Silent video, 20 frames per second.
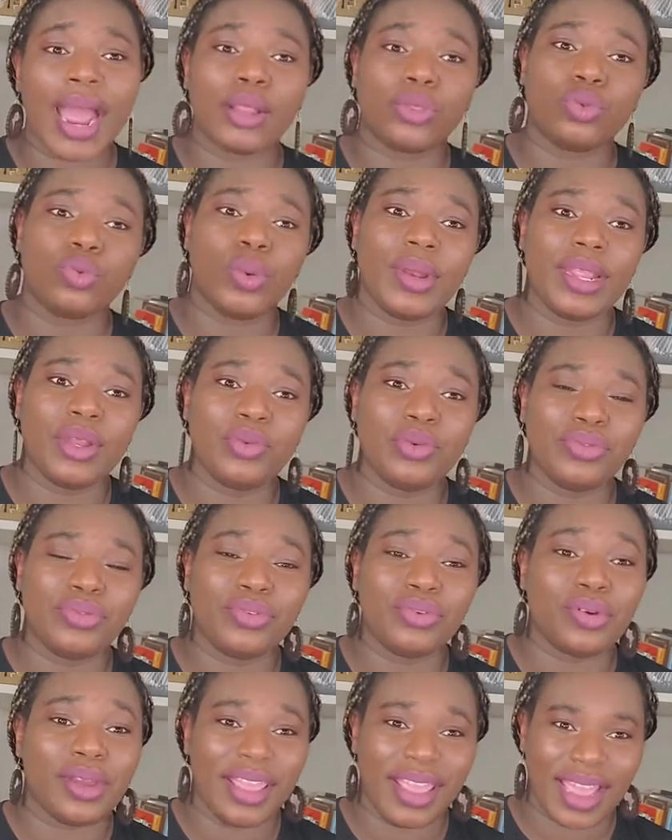à tous les
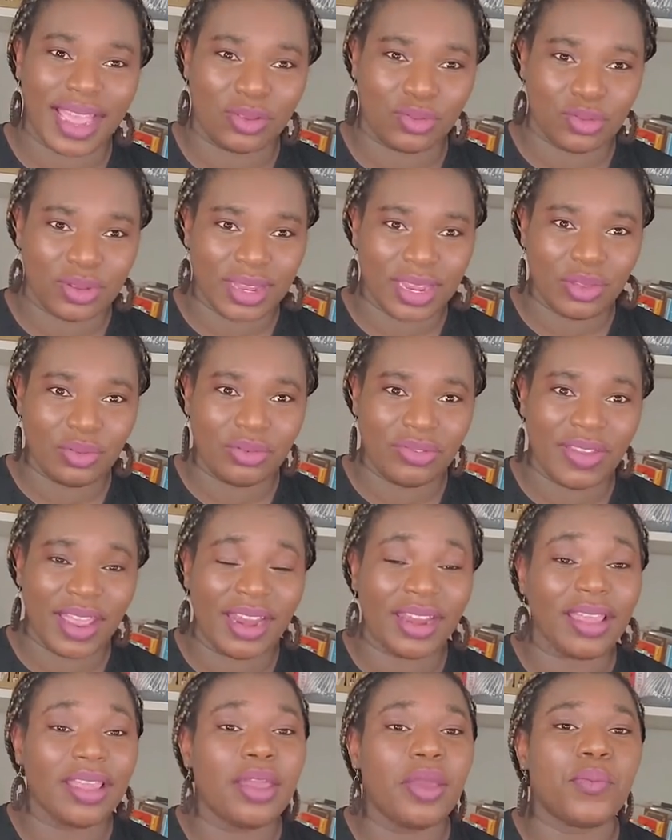nouveaux et à toutes les nouvelles.
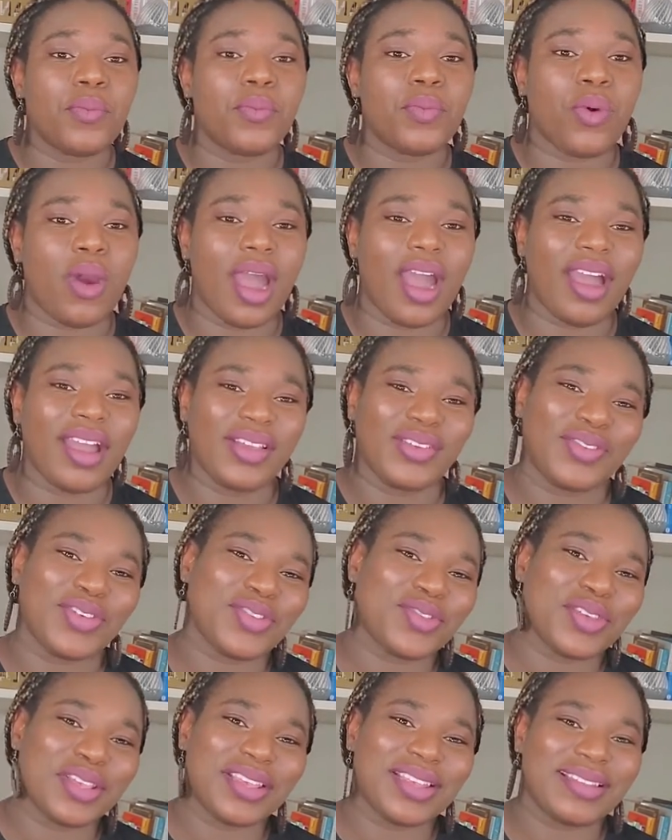Moi, je
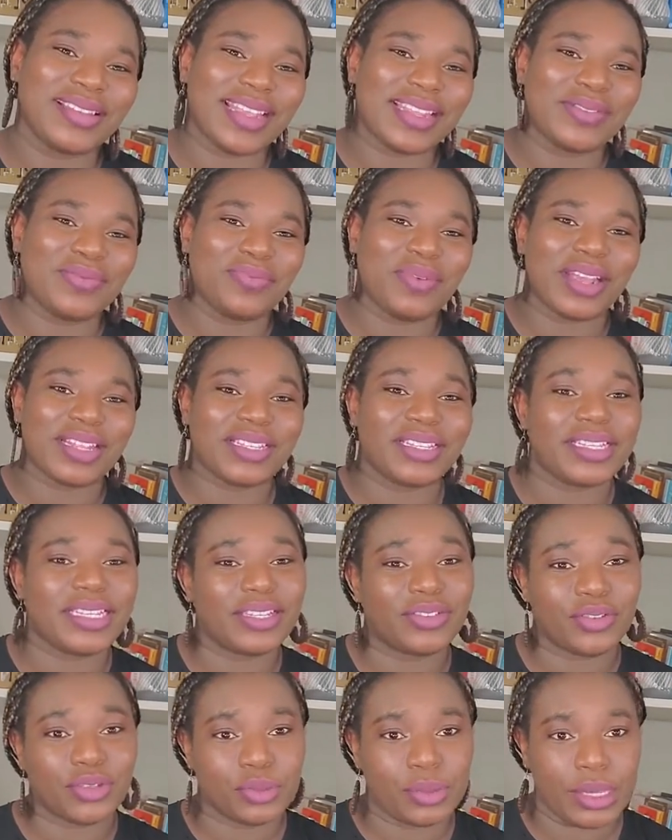suis Guy Lédupoiti.
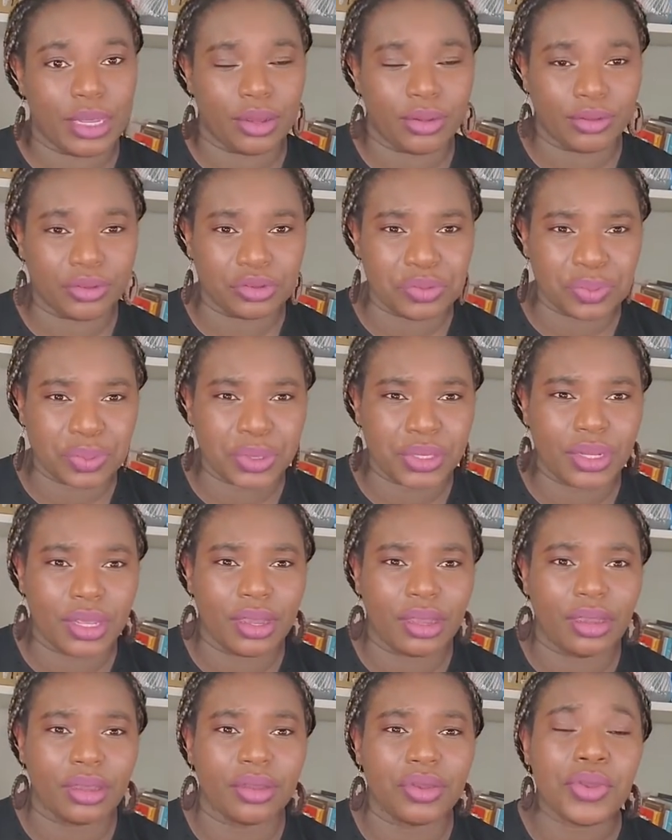Je suis entrepreneur,
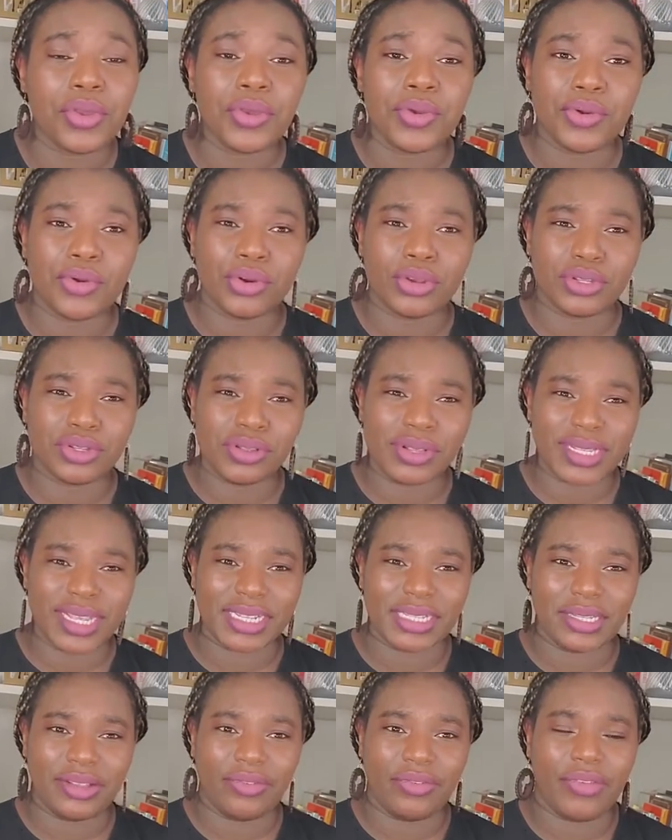coach
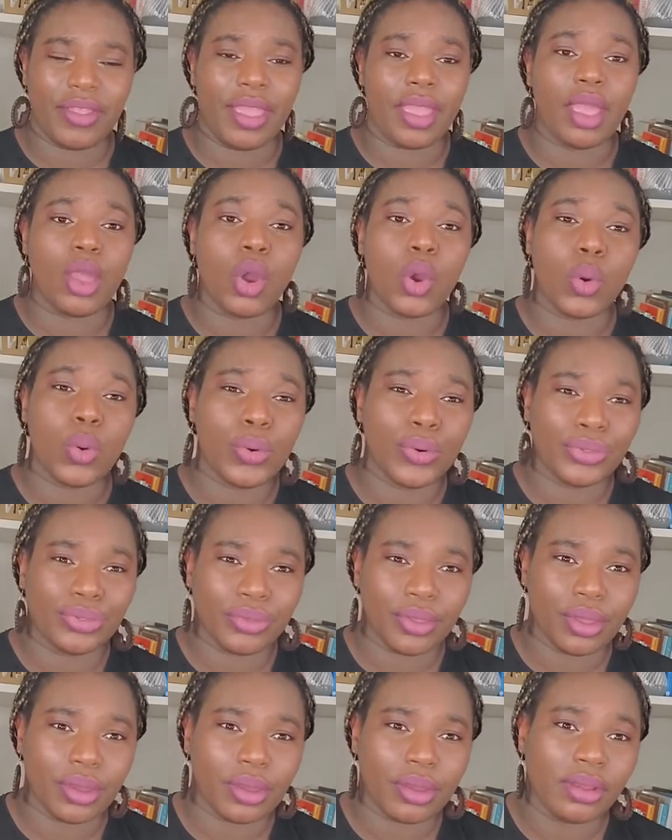certifié,
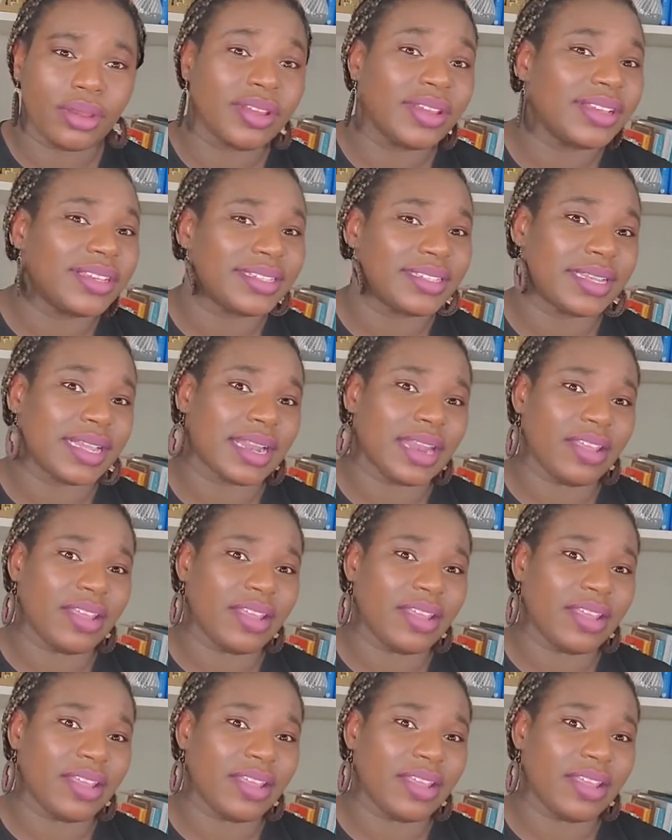auteur. J'ai